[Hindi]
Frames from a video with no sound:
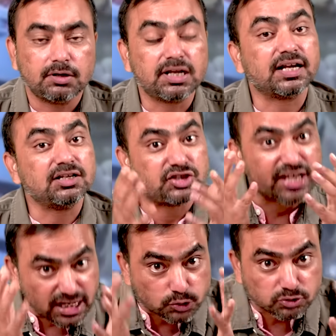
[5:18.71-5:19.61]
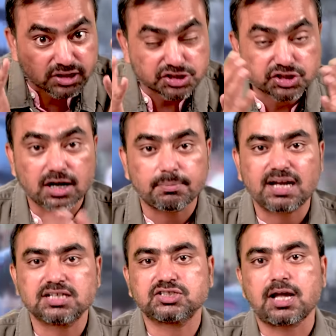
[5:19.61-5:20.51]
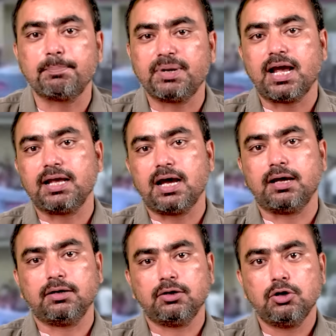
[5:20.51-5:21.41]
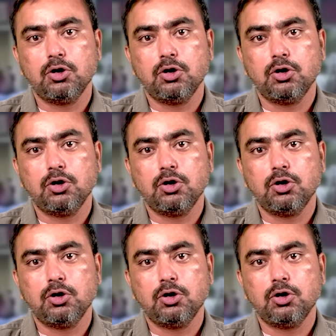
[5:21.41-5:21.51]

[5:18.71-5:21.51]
लेकिन ये जो दृश्य हमारे सामने आया है